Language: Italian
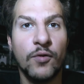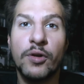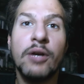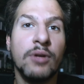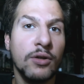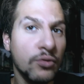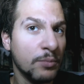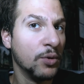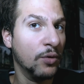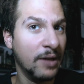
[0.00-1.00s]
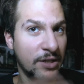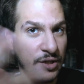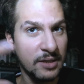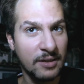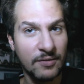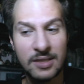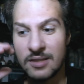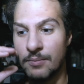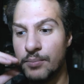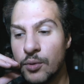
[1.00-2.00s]
vorrei una YouTube dove la gente
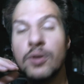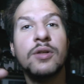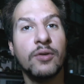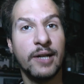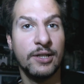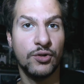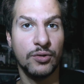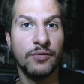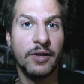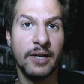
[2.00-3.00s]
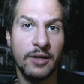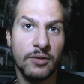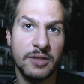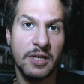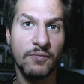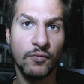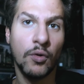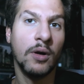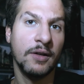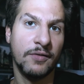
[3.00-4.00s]
avesse più il coraggio di fare le cose che vuole
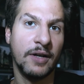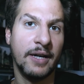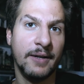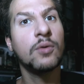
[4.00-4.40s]
vuole fare,